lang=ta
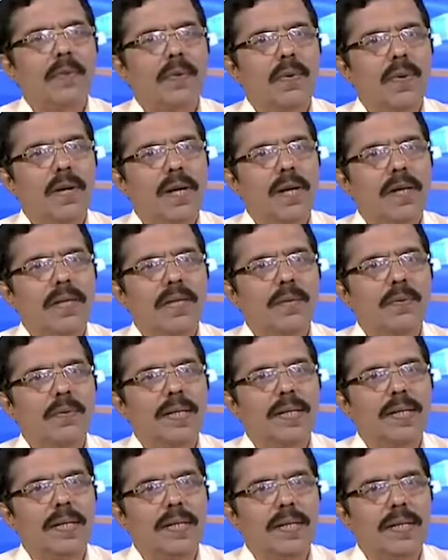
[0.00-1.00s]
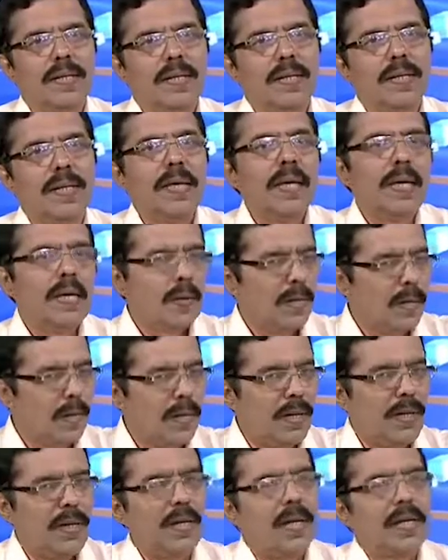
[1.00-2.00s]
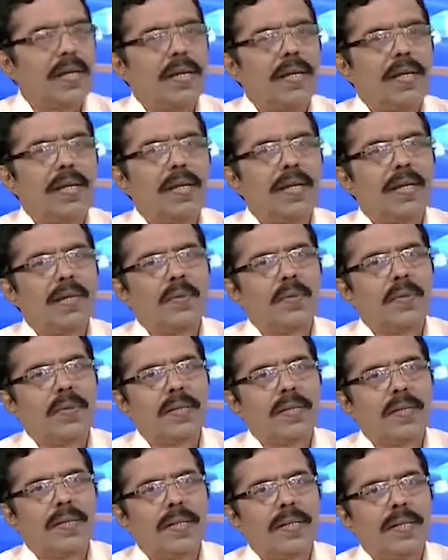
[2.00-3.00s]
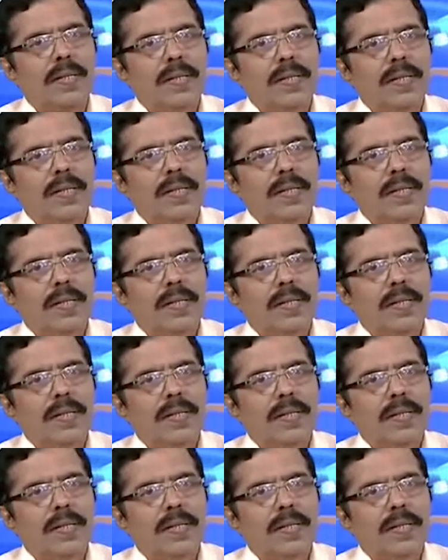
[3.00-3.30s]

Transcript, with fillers: குரலாட்ட கொடுக்குறாங்க குரலார் ஐயநாதன் கொடுக்குறாரு